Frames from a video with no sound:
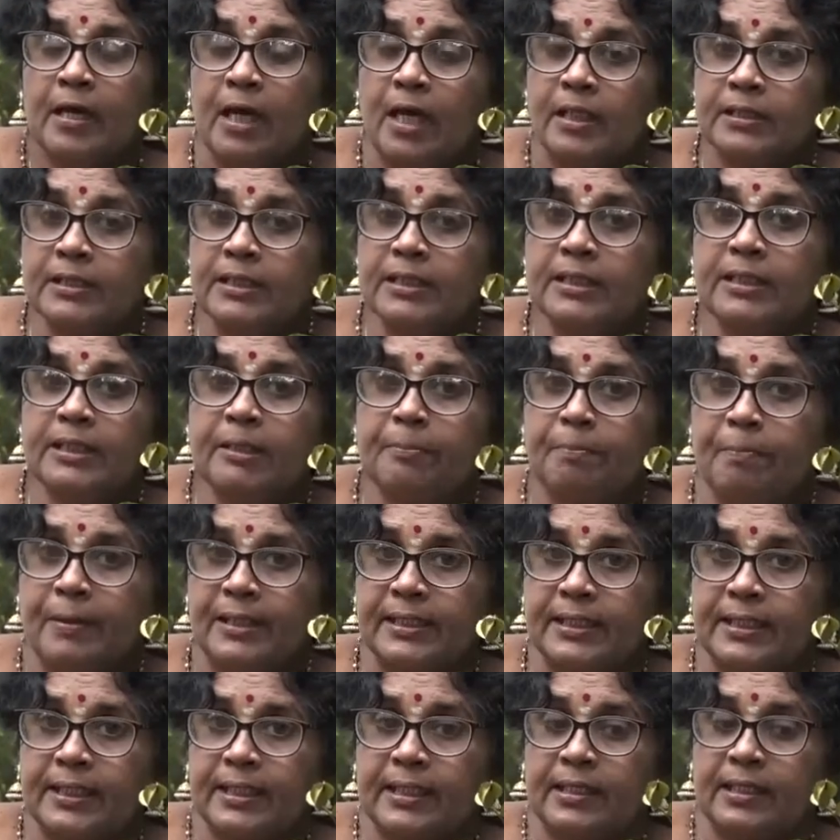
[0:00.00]
அதுண்ட
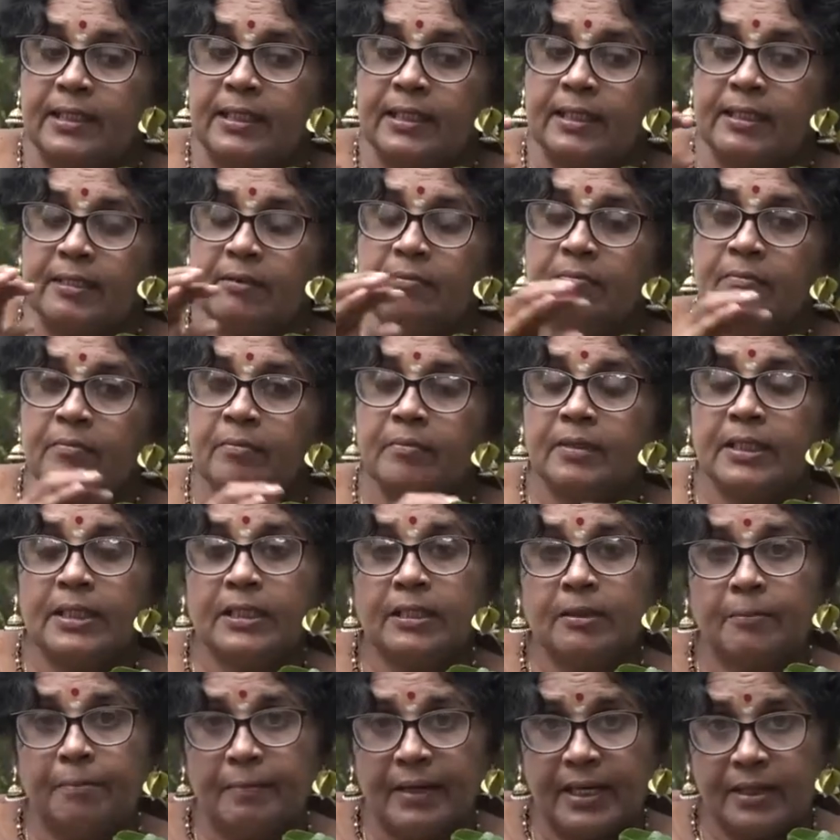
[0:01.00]
பட்டைகளையும்
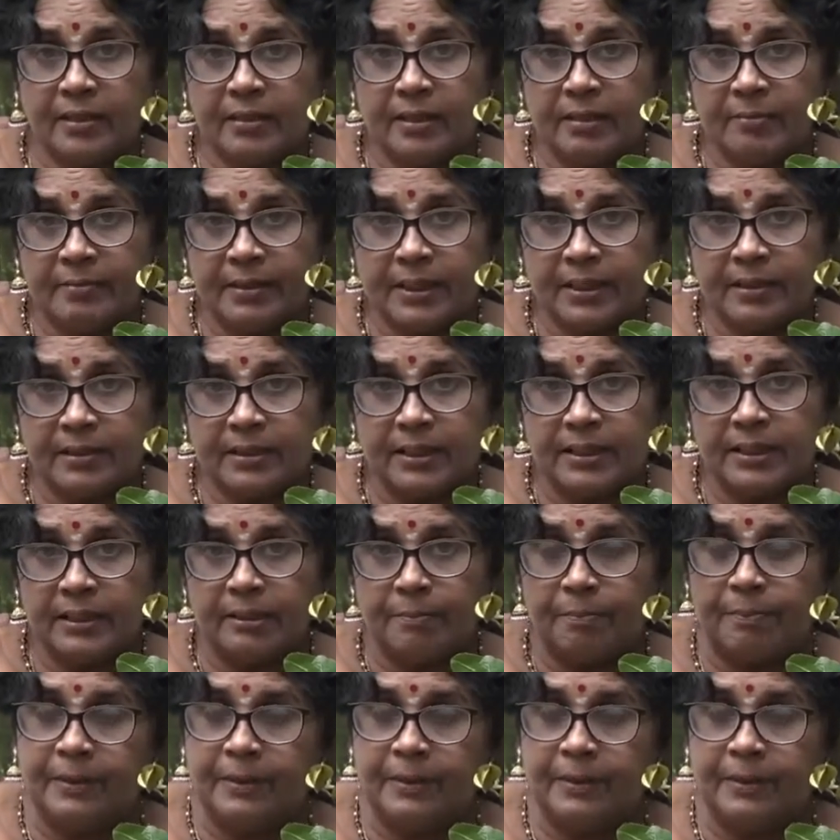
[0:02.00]
இந்த மருத மரத்தின்